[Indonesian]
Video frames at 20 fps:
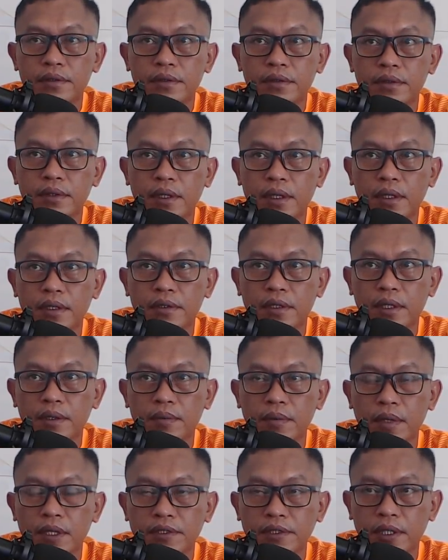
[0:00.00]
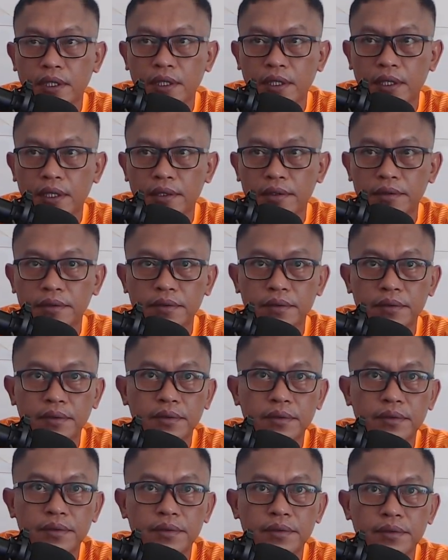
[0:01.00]
Nah, saya bacakan
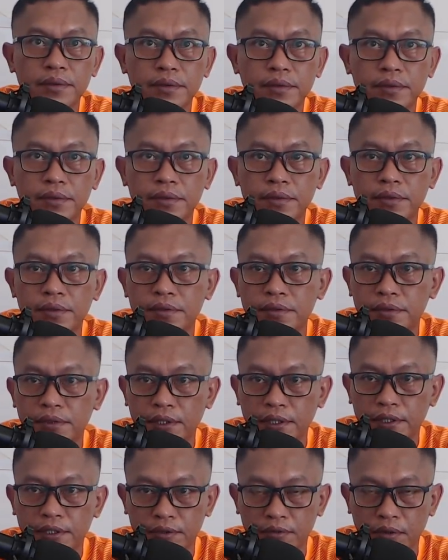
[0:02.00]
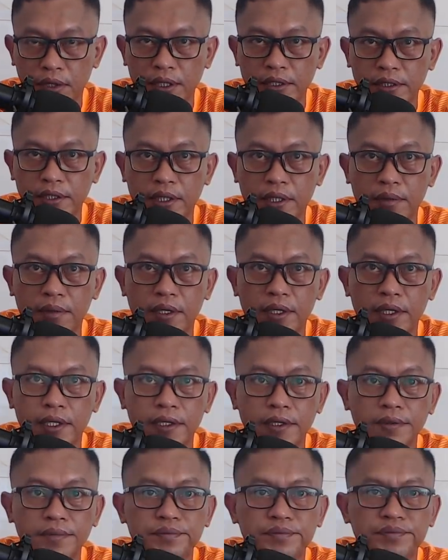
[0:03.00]
dulu tekstualnya kawan ya.